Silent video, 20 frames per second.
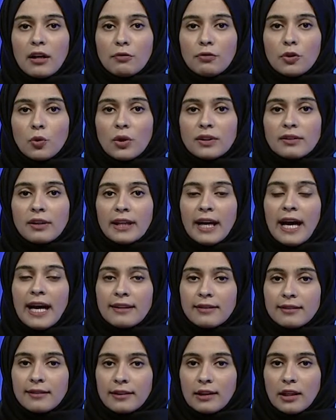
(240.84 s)
في وضع
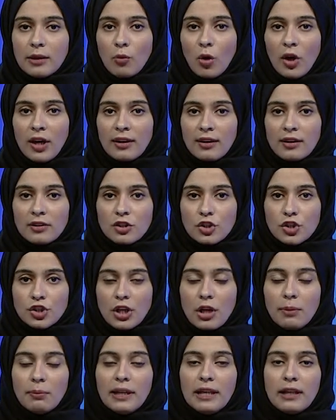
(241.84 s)
حد لمعاناة
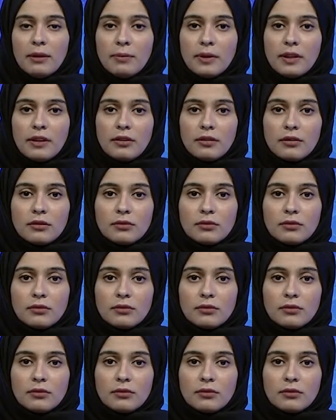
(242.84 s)
الشعب الليبي